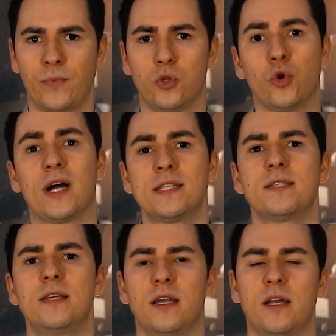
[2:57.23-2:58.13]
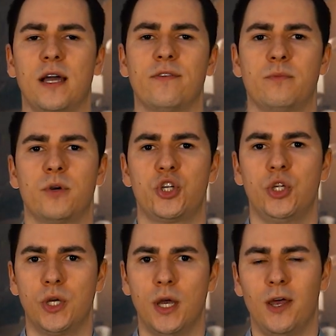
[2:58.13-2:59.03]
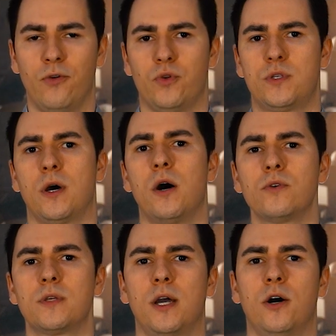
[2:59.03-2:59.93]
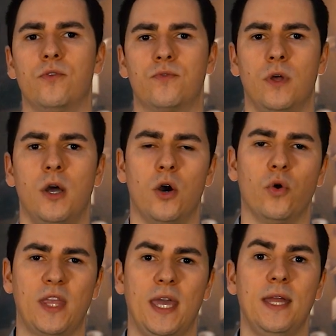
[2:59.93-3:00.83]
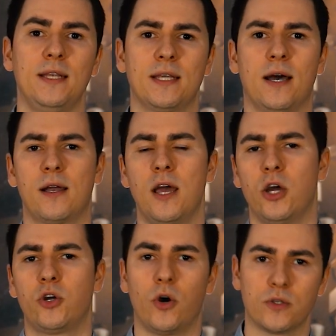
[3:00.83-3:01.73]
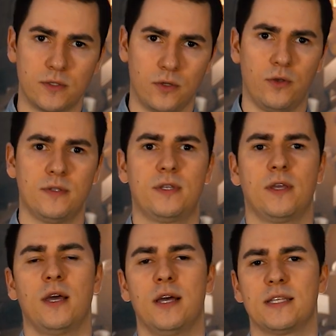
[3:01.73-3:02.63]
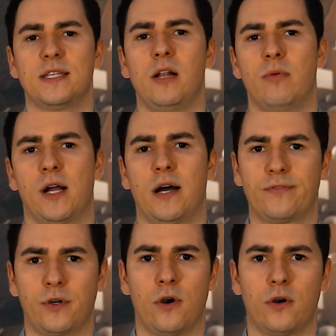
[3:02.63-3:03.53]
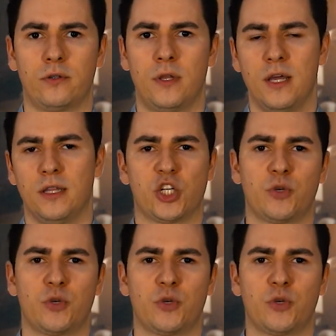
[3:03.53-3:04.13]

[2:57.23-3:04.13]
Du kannst dir eine Kaffeemaschine für zu Hause kaufen und jeden Tag kostengünstig selber Kaffee kochen. Das